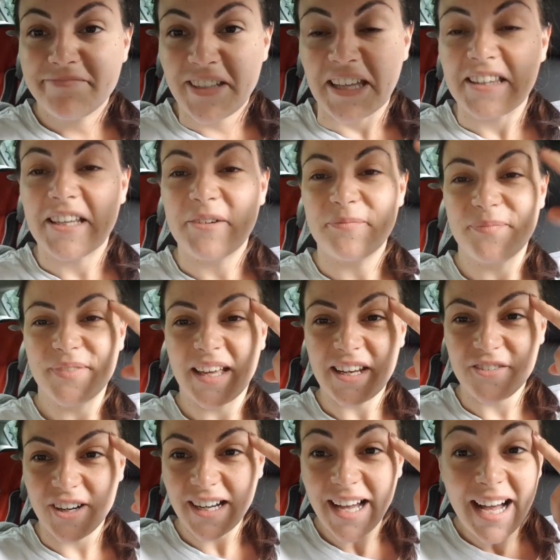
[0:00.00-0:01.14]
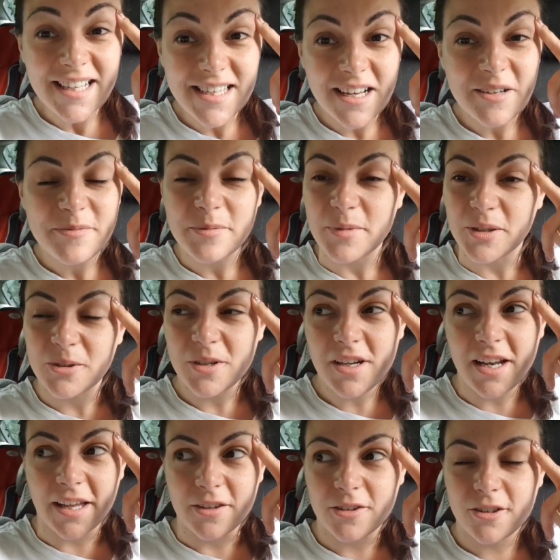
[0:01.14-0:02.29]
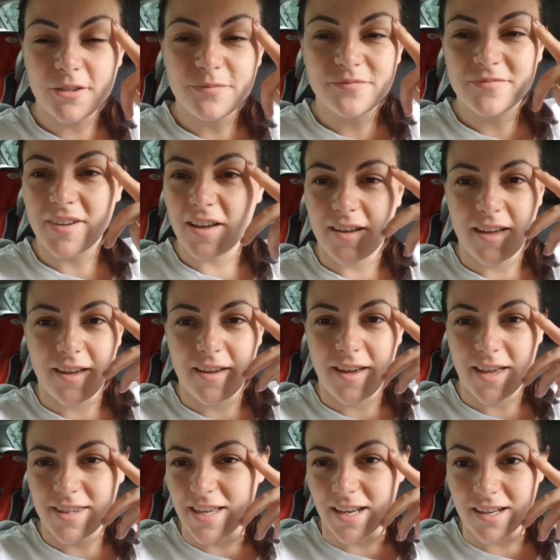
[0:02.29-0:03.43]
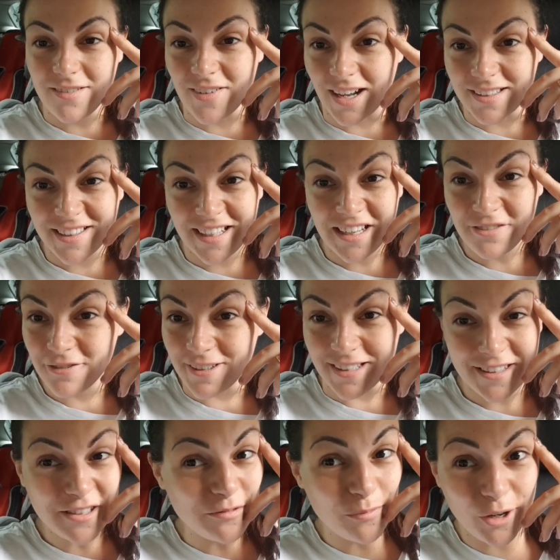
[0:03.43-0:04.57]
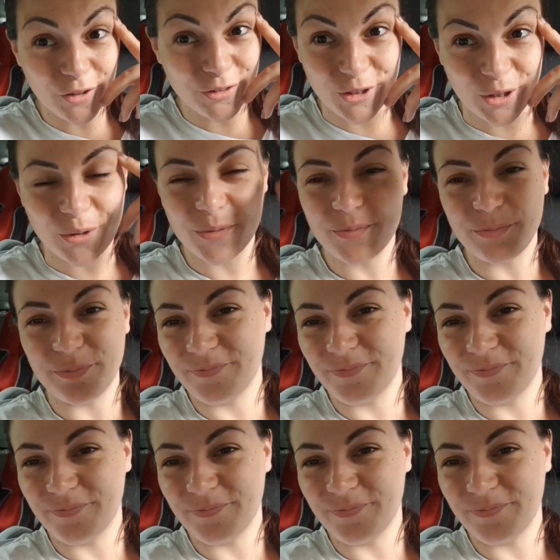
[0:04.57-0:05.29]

Niente, arrivo a casa, mi metto nel letto ed è arrivata la fine del mondo